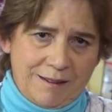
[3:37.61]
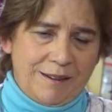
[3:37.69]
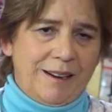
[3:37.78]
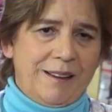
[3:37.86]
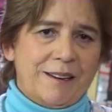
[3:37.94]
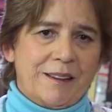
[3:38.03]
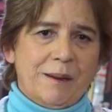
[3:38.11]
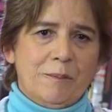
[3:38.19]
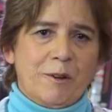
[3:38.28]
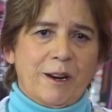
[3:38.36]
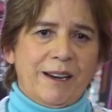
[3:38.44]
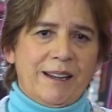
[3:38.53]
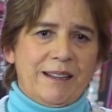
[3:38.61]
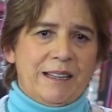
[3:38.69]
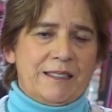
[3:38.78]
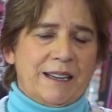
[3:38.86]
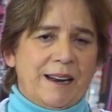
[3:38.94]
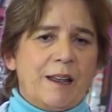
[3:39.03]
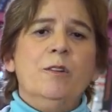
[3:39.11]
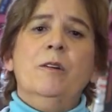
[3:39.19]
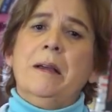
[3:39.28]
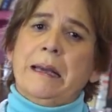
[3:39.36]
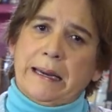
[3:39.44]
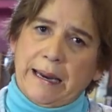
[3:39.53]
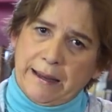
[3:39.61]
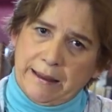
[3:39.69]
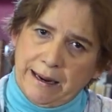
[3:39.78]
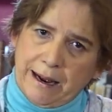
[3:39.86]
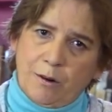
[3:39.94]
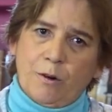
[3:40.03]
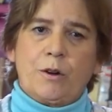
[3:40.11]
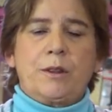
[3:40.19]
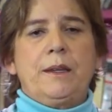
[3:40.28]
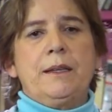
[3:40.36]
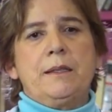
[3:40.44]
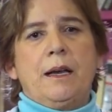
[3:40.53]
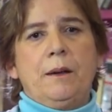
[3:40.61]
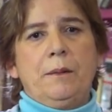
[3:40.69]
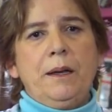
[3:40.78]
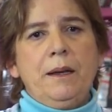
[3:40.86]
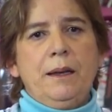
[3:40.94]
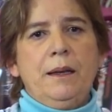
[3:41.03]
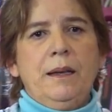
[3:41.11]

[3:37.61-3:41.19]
líder de Morena en el Senado, que de la Corte sabe.